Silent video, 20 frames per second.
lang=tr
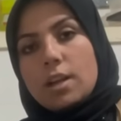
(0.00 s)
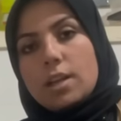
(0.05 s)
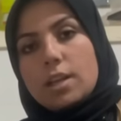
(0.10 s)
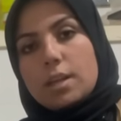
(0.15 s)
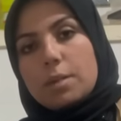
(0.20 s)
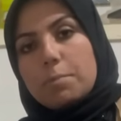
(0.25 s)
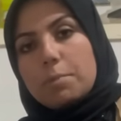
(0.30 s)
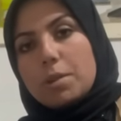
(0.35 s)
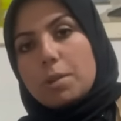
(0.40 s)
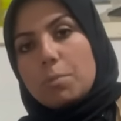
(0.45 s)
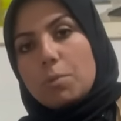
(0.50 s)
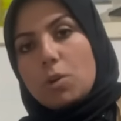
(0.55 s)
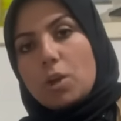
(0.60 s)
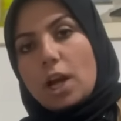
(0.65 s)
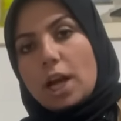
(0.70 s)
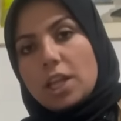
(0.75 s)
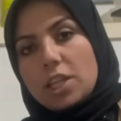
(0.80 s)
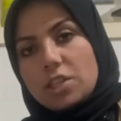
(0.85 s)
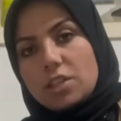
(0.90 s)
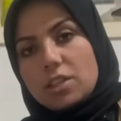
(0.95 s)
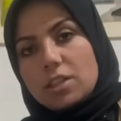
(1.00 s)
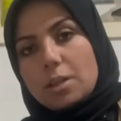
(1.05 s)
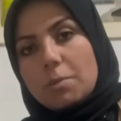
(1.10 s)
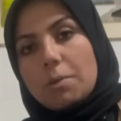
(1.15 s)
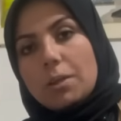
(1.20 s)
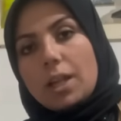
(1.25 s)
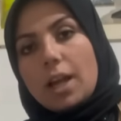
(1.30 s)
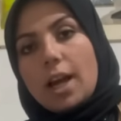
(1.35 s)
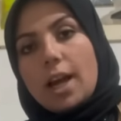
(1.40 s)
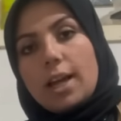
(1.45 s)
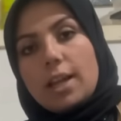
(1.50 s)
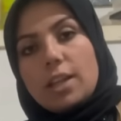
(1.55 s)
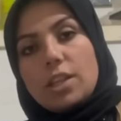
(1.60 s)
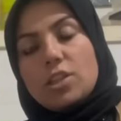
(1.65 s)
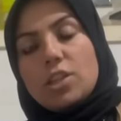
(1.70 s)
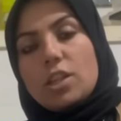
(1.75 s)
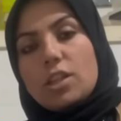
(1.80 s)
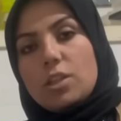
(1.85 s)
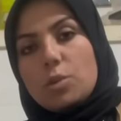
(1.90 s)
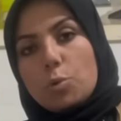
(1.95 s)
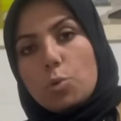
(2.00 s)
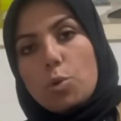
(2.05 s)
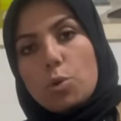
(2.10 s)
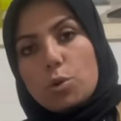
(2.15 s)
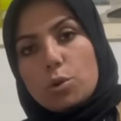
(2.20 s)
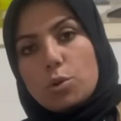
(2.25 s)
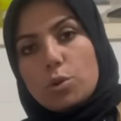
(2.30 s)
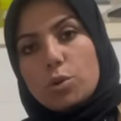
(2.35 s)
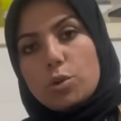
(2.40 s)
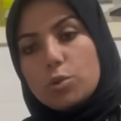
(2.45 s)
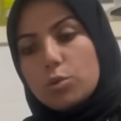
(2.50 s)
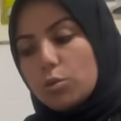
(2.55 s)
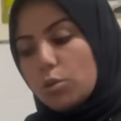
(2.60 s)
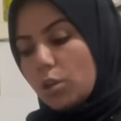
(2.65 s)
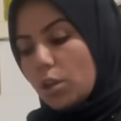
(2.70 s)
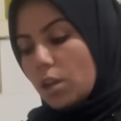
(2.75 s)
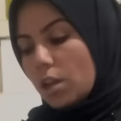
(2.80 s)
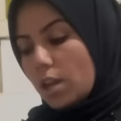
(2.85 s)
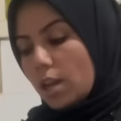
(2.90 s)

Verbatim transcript: E, bir de böyle açtığı zaman ağlayacak diye korkuyordu.